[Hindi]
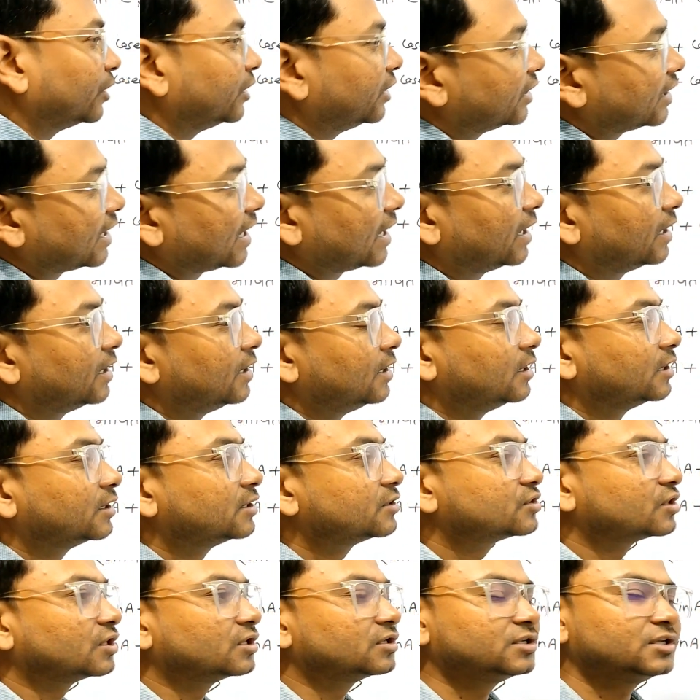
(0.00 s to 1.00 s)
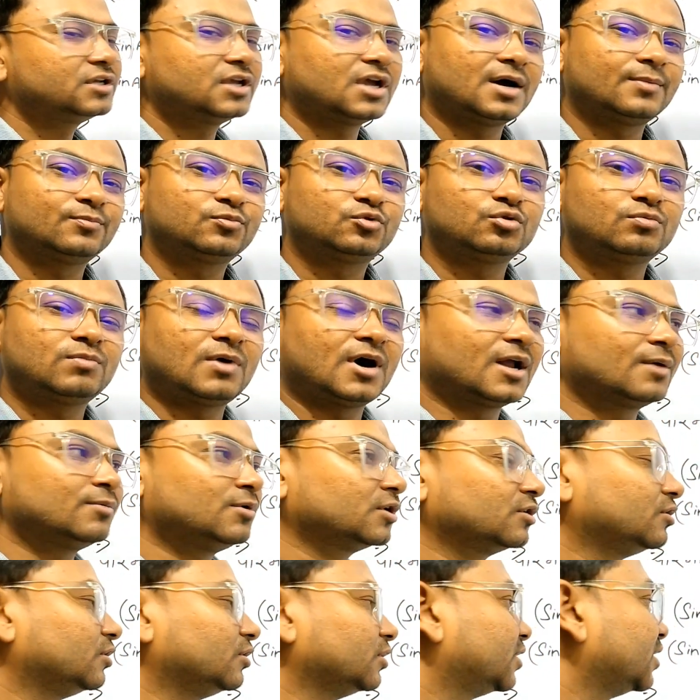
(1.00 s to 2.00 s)
आप कहिएगा कि सर जी आप
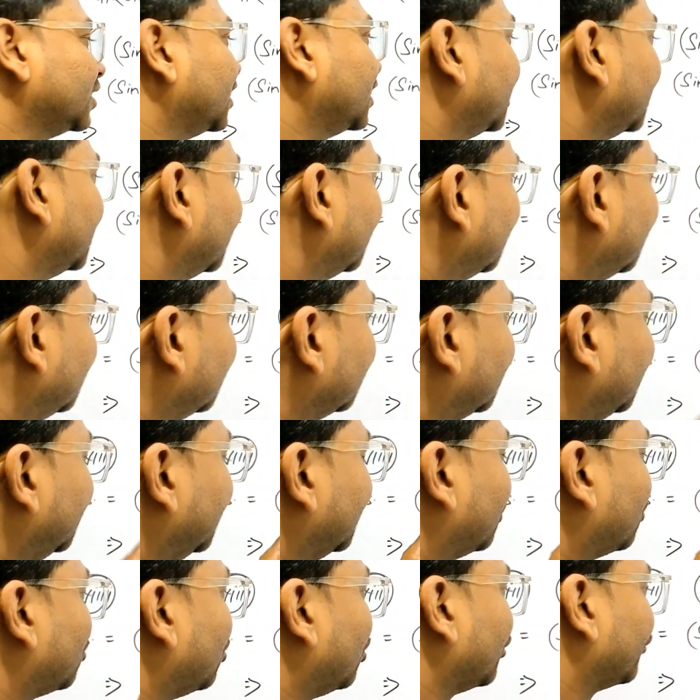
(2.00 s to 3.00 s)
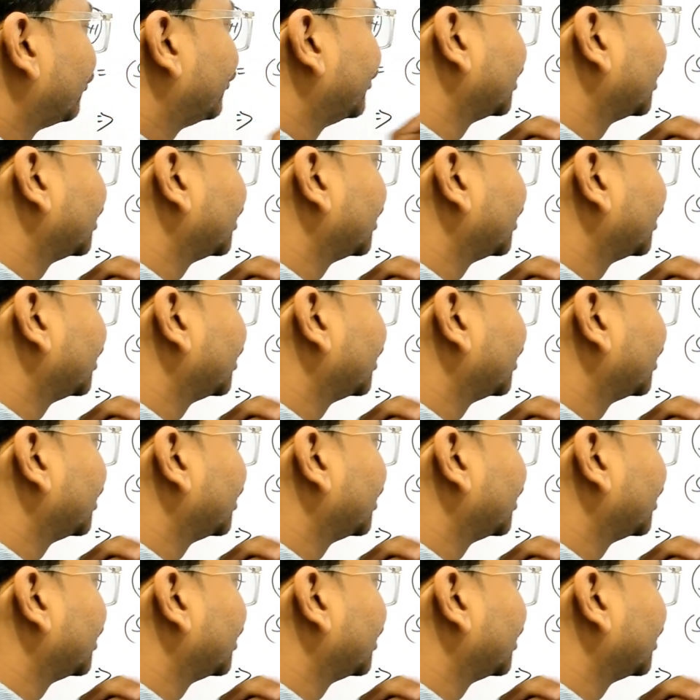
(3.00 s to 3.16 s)
तो बार बार कहते हैं कि